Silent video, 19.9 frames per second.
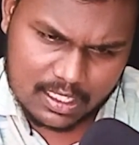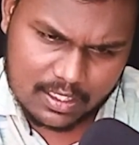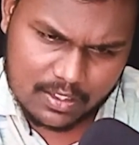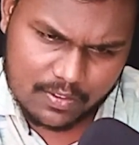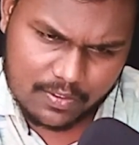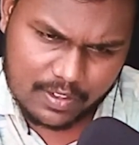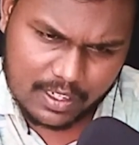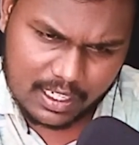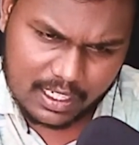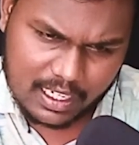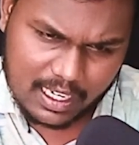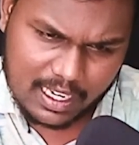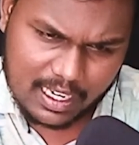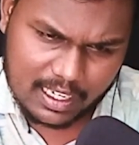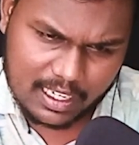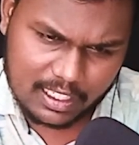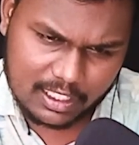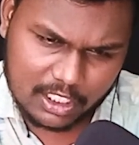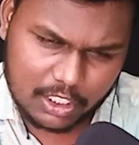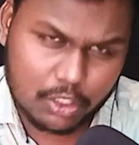ஃப்ரண்ட்டில்
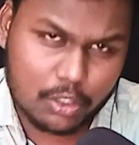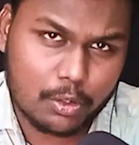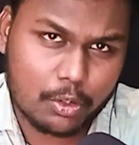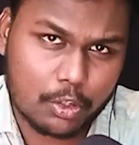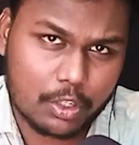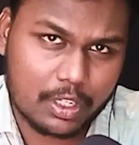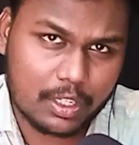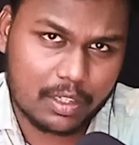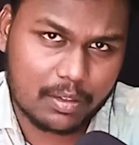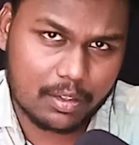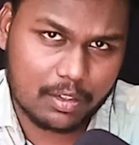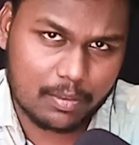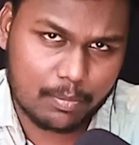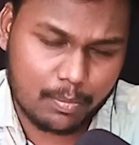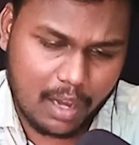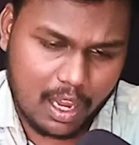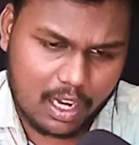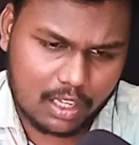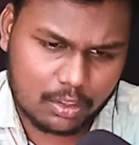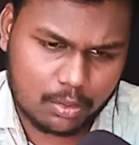இருக்கிறது ஏதோ ஒரு
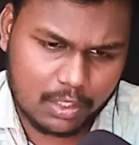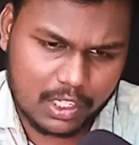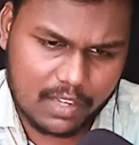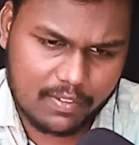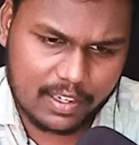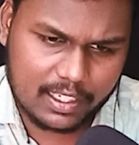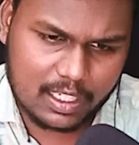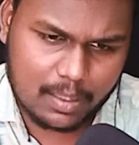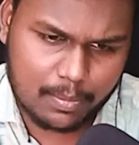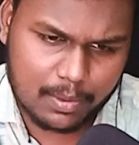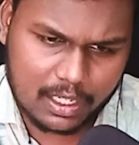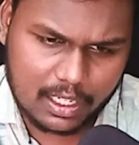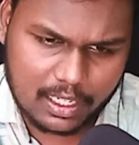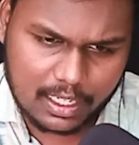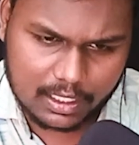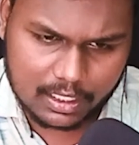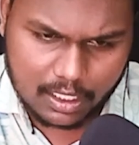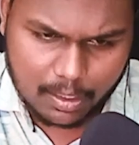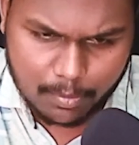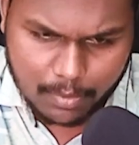மரத்துடைய வெட்டப்பட்ட
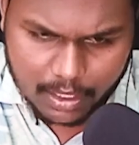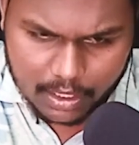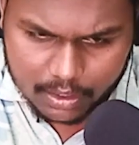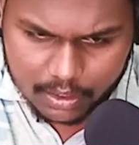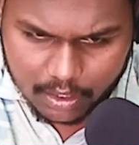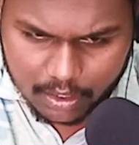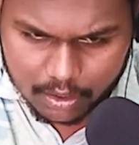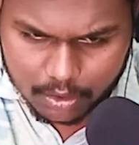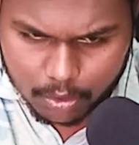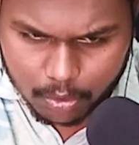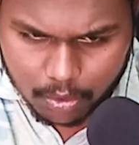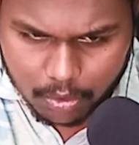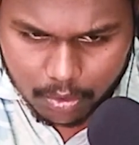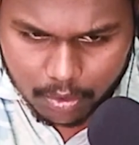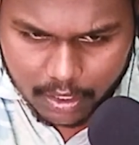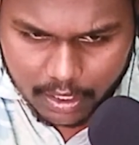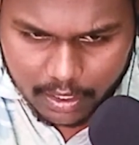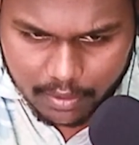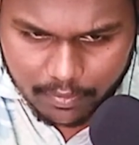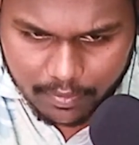கட்டை மாதிரி தெரிஞ்சு
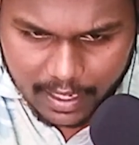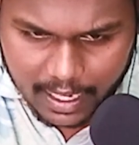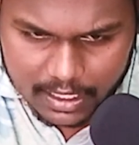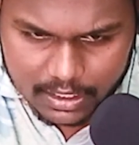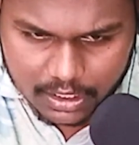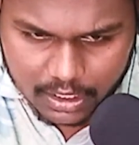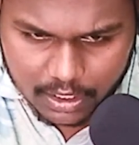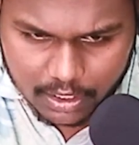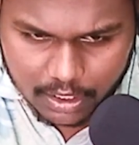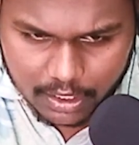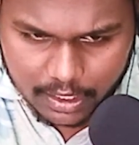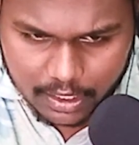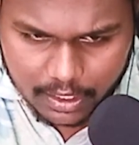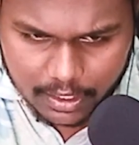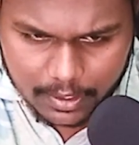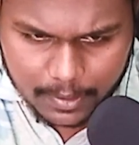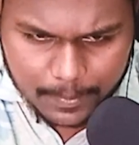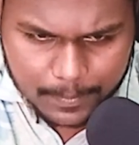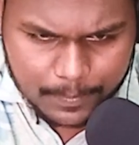ஓகே ஃப்ளாஷ் அடிக்கிறாரு